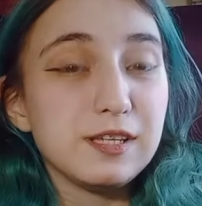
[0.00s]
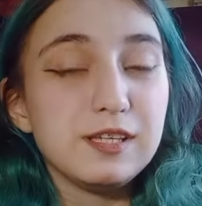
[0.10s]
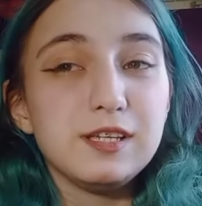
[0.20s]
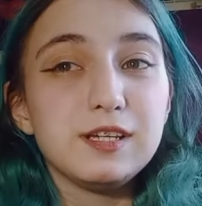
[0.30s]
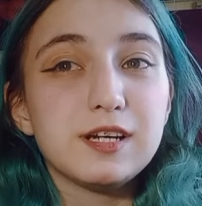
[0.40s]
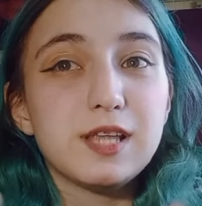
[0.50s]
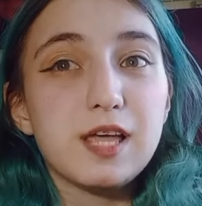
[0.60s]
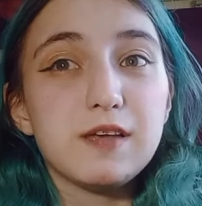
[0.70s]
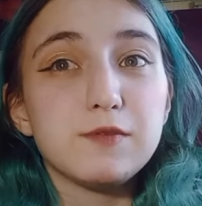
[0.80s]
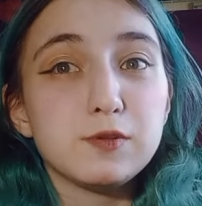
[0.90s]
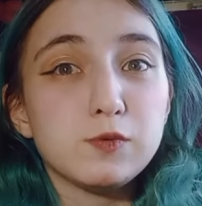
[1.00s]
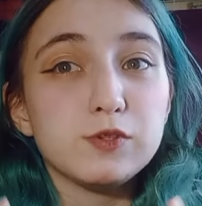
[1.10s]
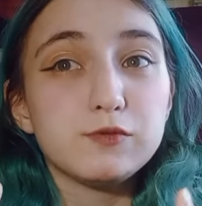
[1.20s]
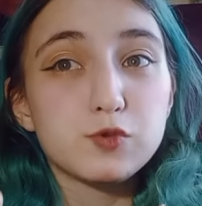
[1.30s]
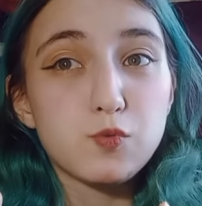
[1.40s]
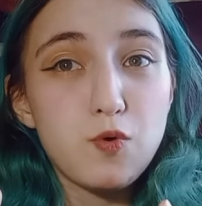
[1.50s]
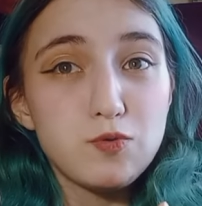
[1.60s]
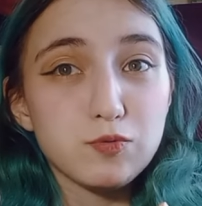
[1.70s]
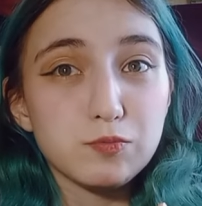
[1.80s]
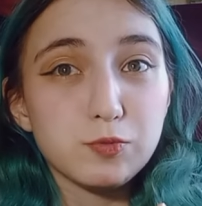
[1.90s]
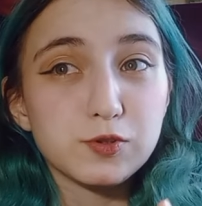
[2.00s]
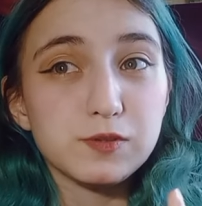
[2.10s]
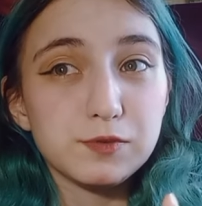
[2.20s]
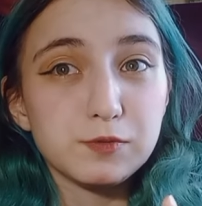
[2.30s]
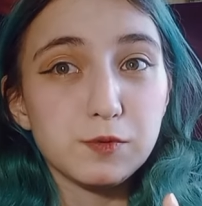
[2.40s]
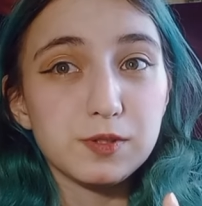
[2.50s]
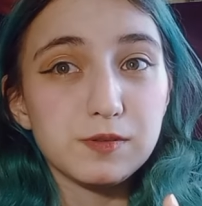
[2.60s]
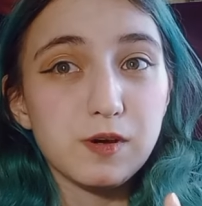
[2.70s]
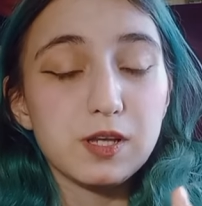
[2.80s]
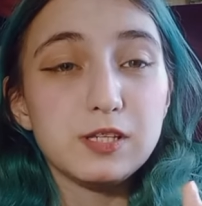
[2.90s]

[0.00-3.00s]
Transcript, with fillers: И когда я вернулась в школу после всего этого,